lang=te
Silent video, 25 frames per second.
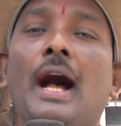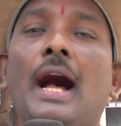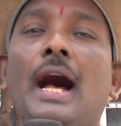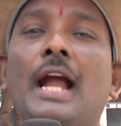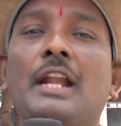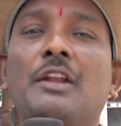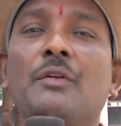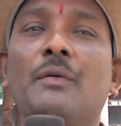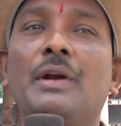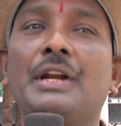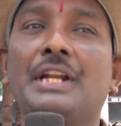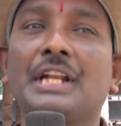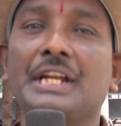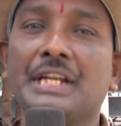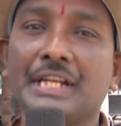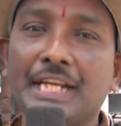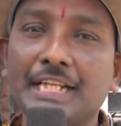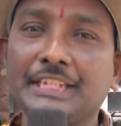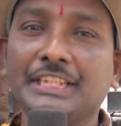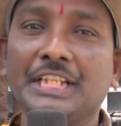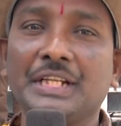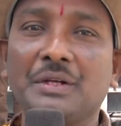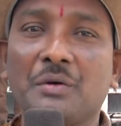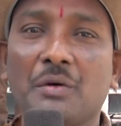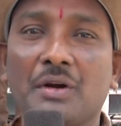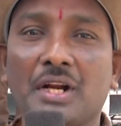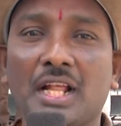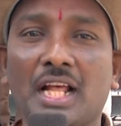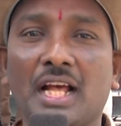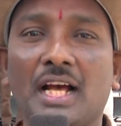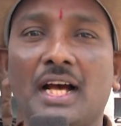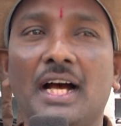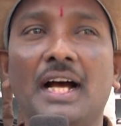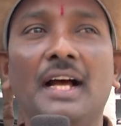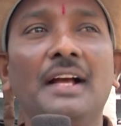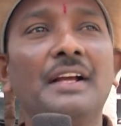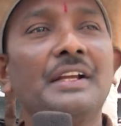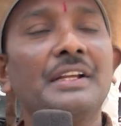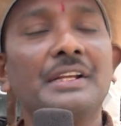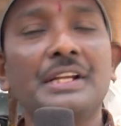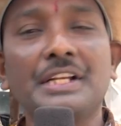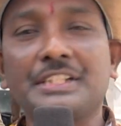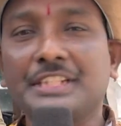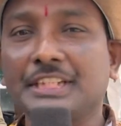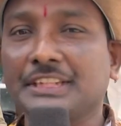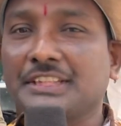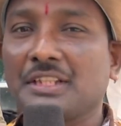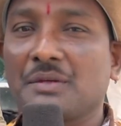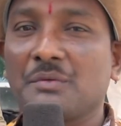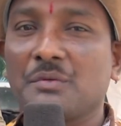అటువంటి నీతిని కూడా ఈ
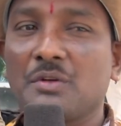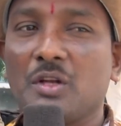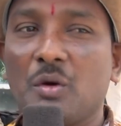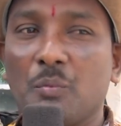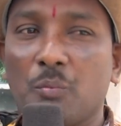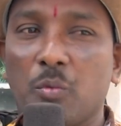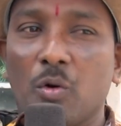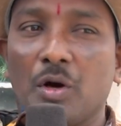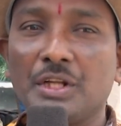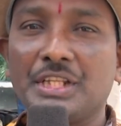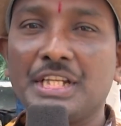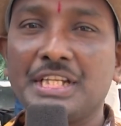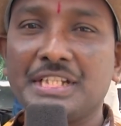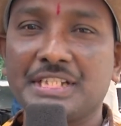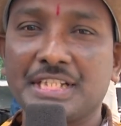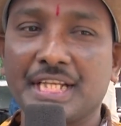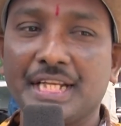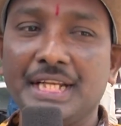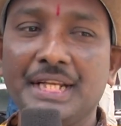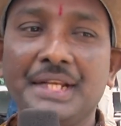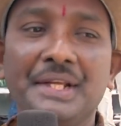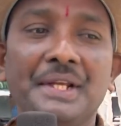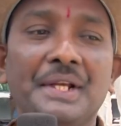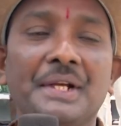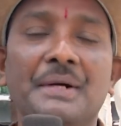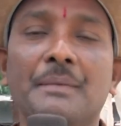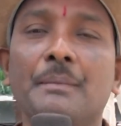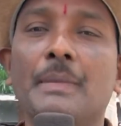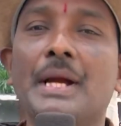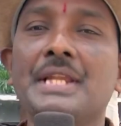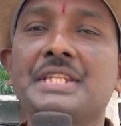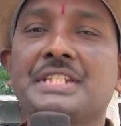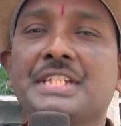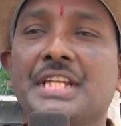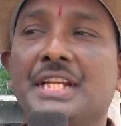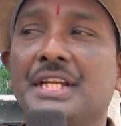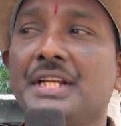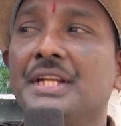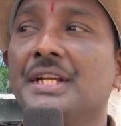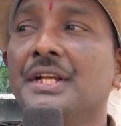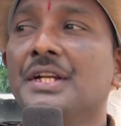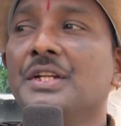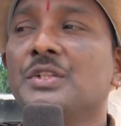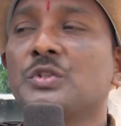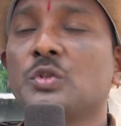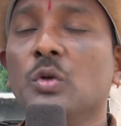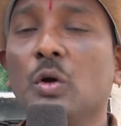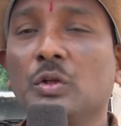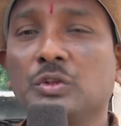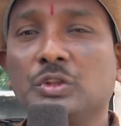చిత్రంలో బోధించి మంచి
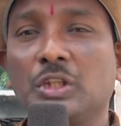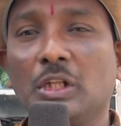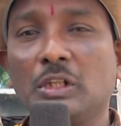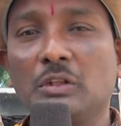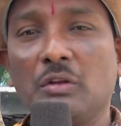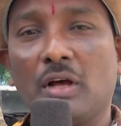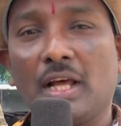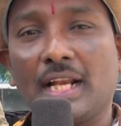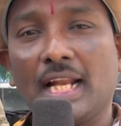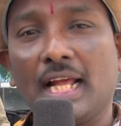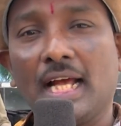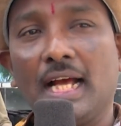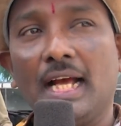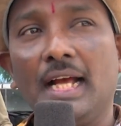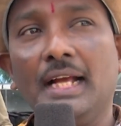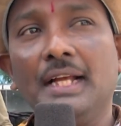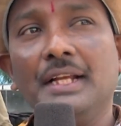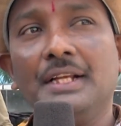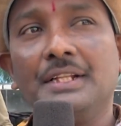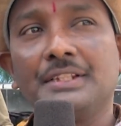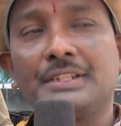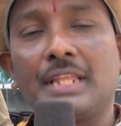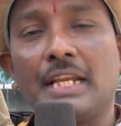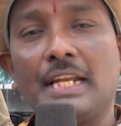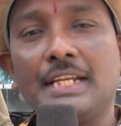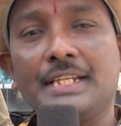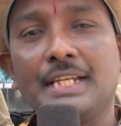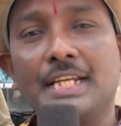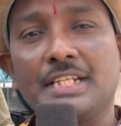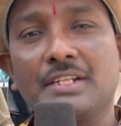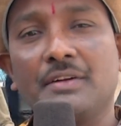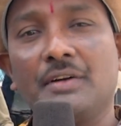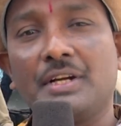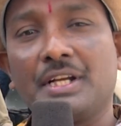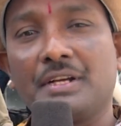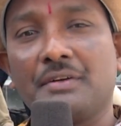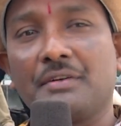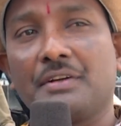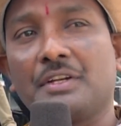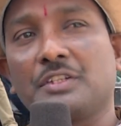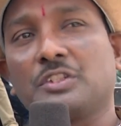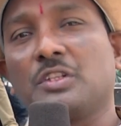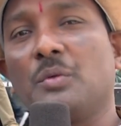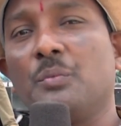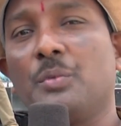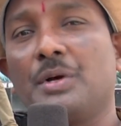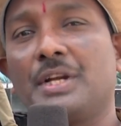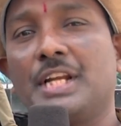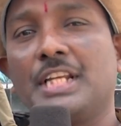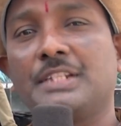సూక్తుల ద్వారా తెలియజేసినటువంటి
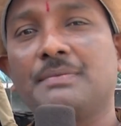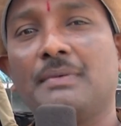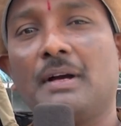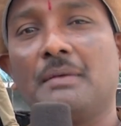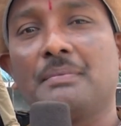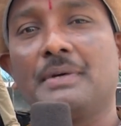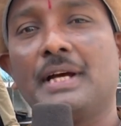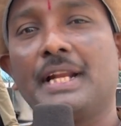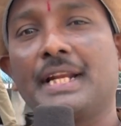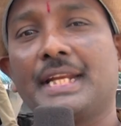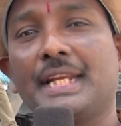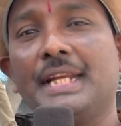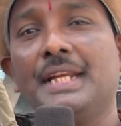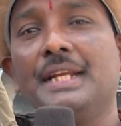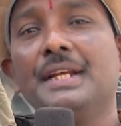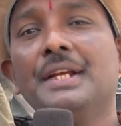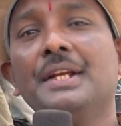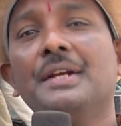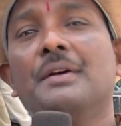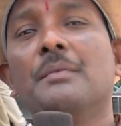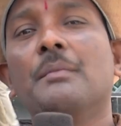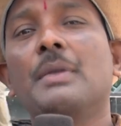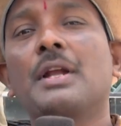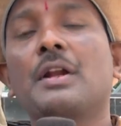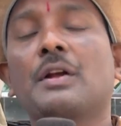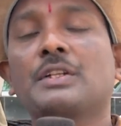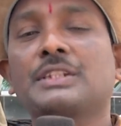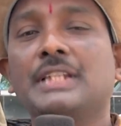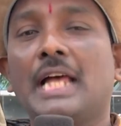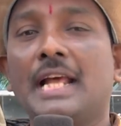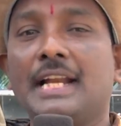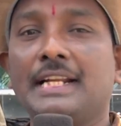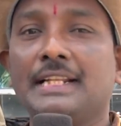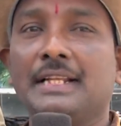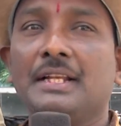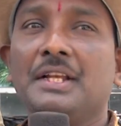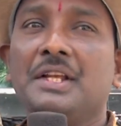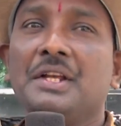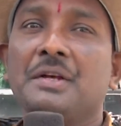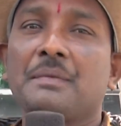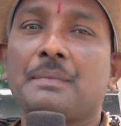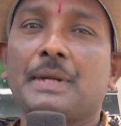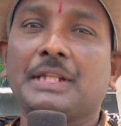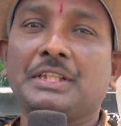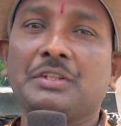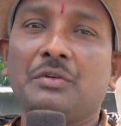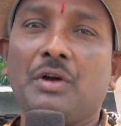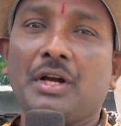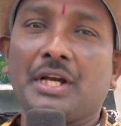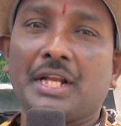సంపూర్ణేశ్ బాబు గారికి మరొకసారి
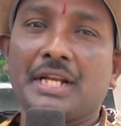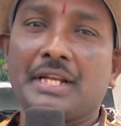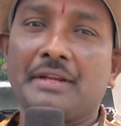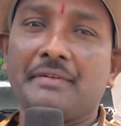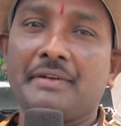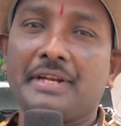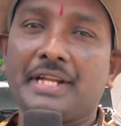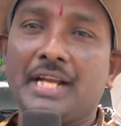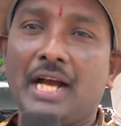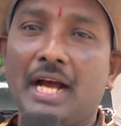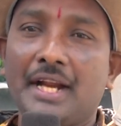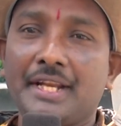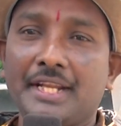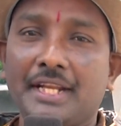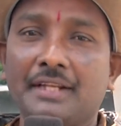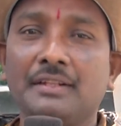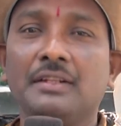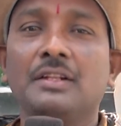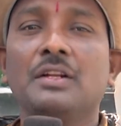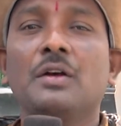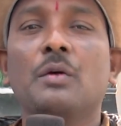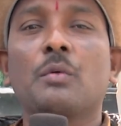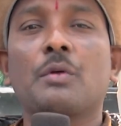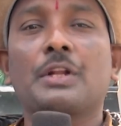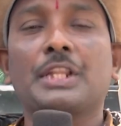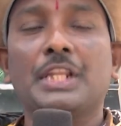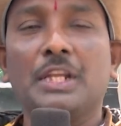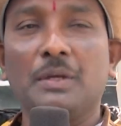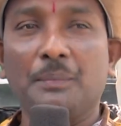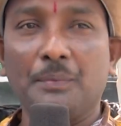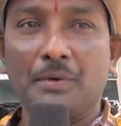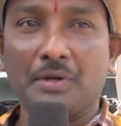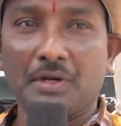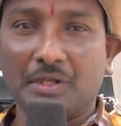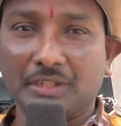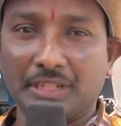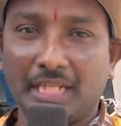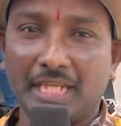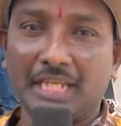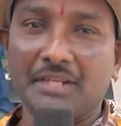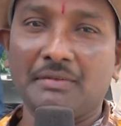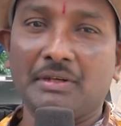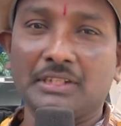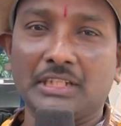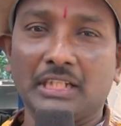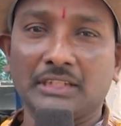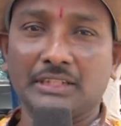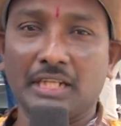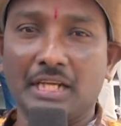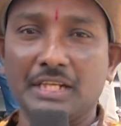ప్రతి ఒక్కరు ఎవ్రీ ఆడియన్ హృదయపూర్వక
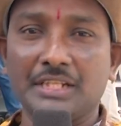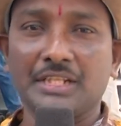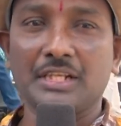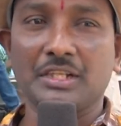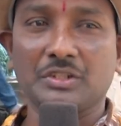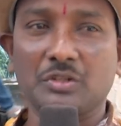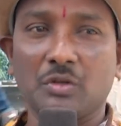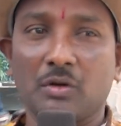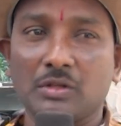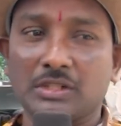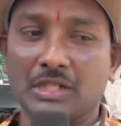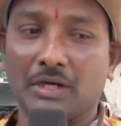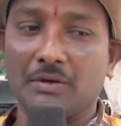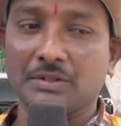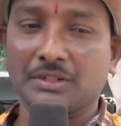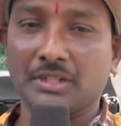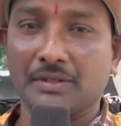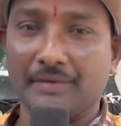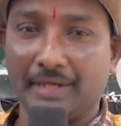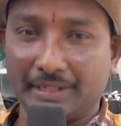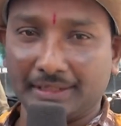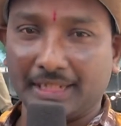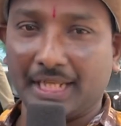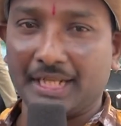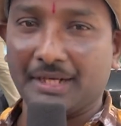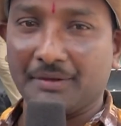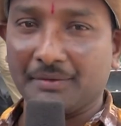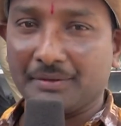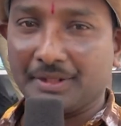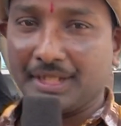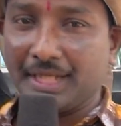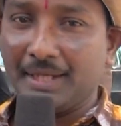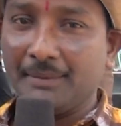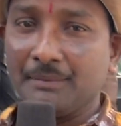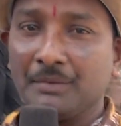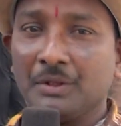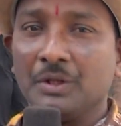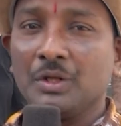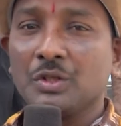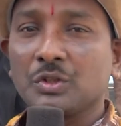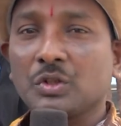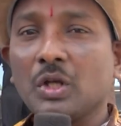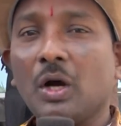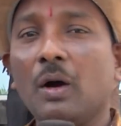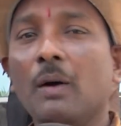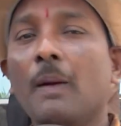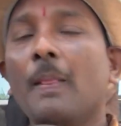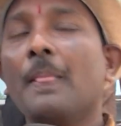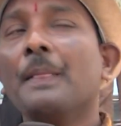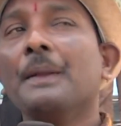ధన్యవాదాలు తెలియజేసుకోవాల్సిన అవసరం ఎంతైనా ఉంది
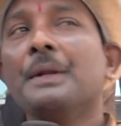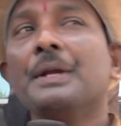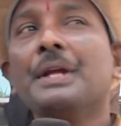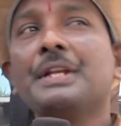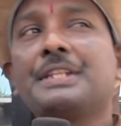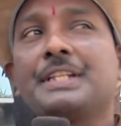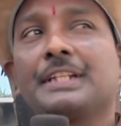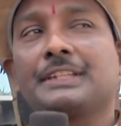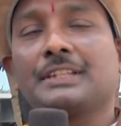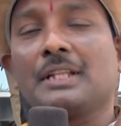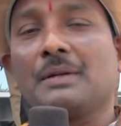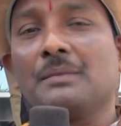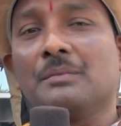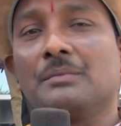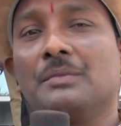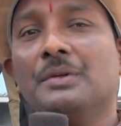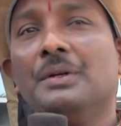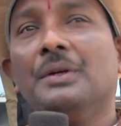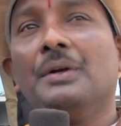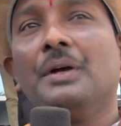సో ఈ చిత్రం